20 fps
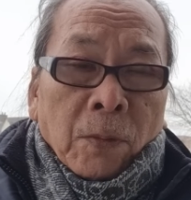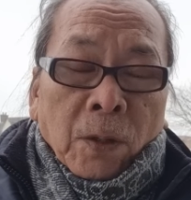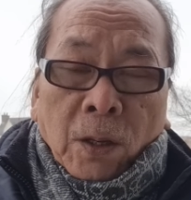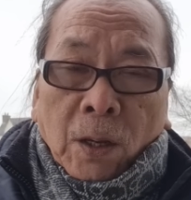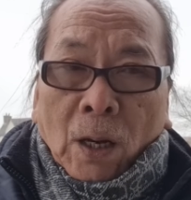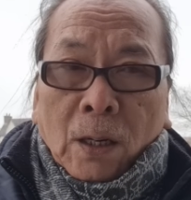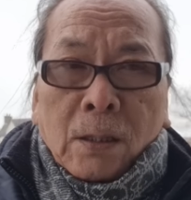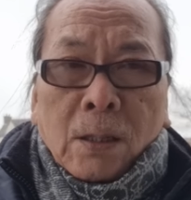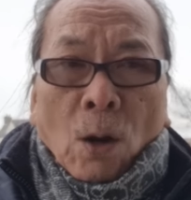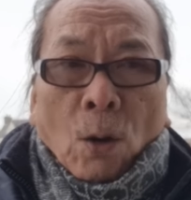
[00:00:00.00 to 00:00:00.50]

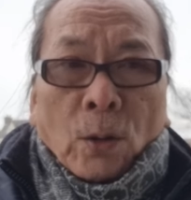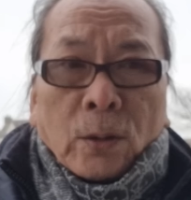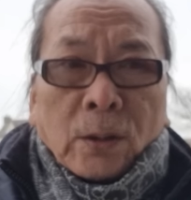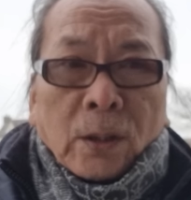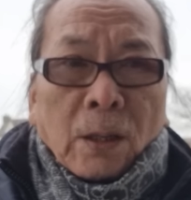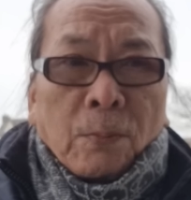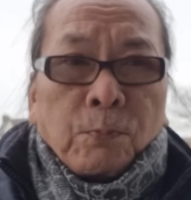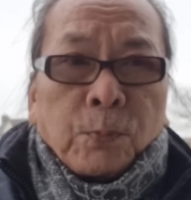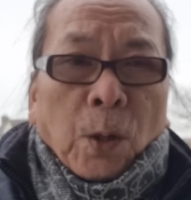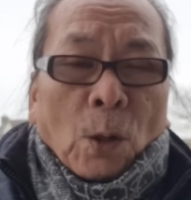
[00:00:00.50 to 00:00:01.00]
vẫn còn
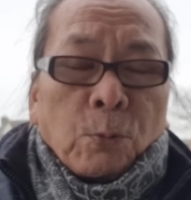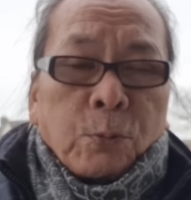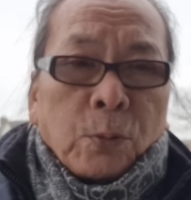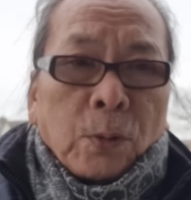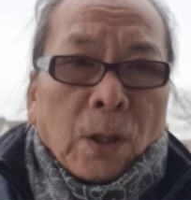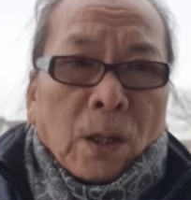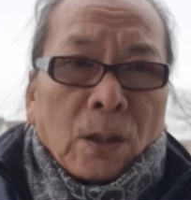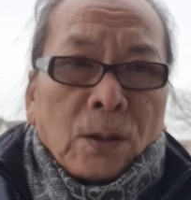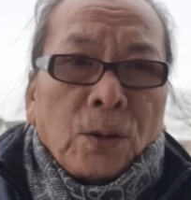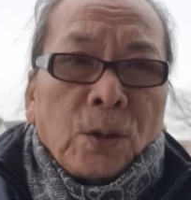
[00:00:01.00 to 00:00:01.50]
tiếp tục
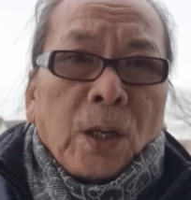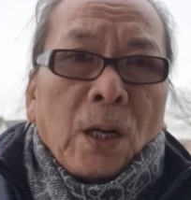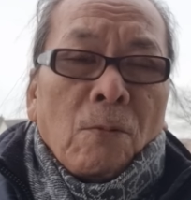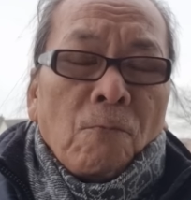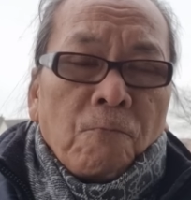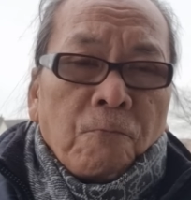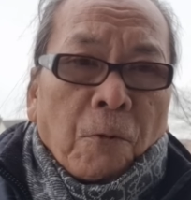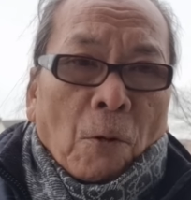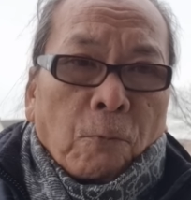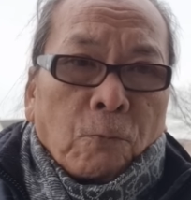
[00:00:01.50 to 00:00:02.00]
những
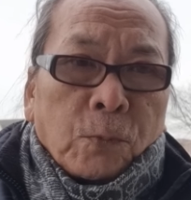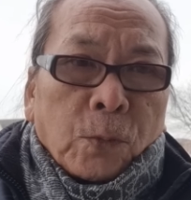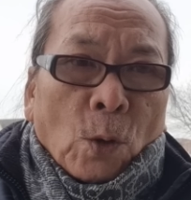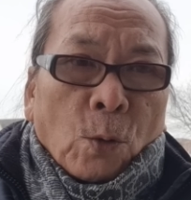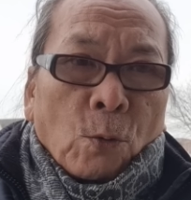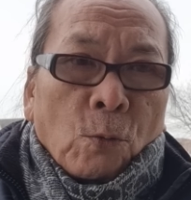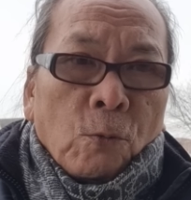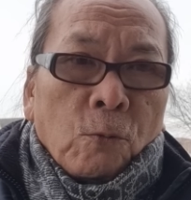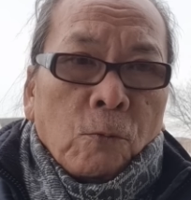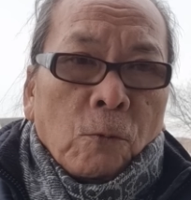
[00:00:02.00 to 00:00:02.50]
tiếng phòng
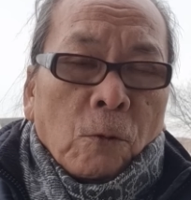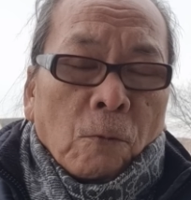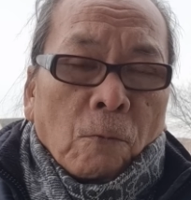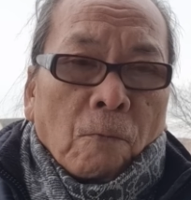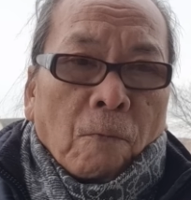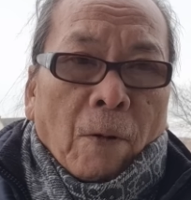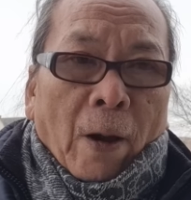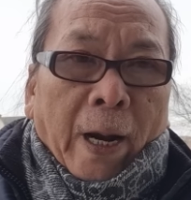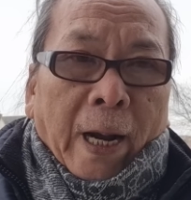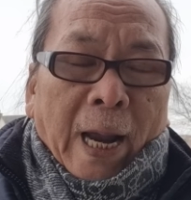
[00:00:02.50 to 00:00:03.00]
thủ
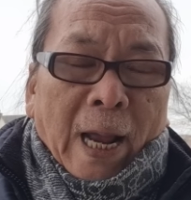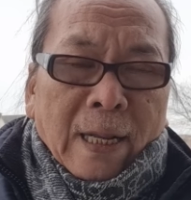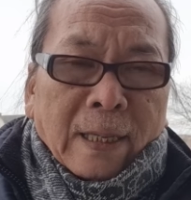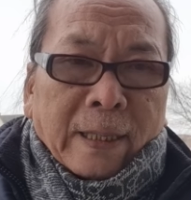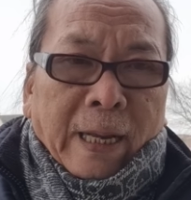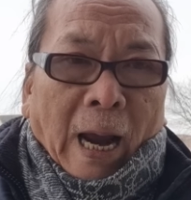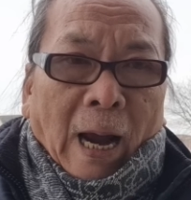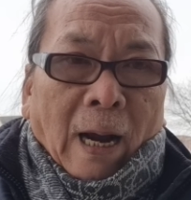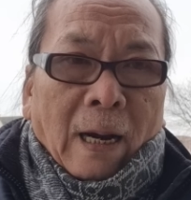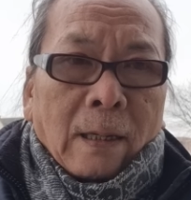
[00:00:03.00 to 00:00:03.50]
và căng
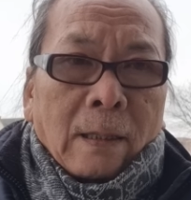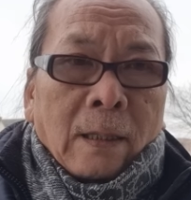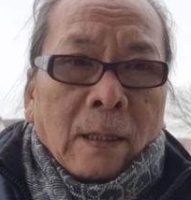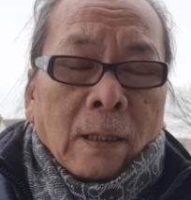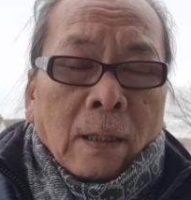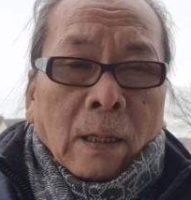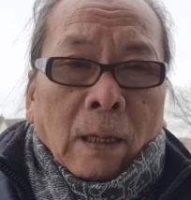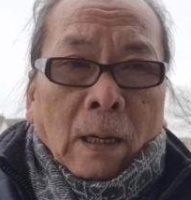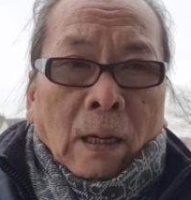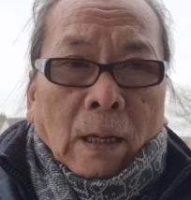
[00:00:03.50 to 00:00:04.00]
thẳng
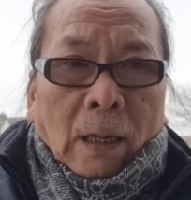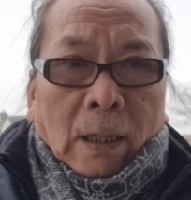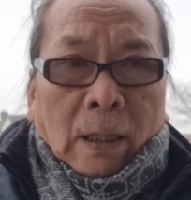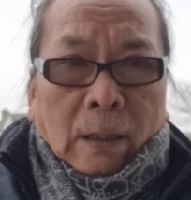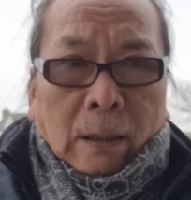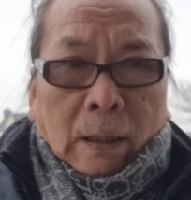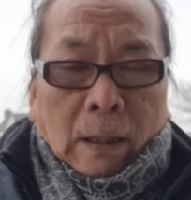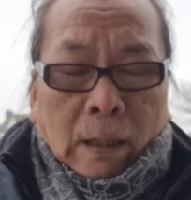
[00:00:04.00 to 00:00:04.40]
ờ,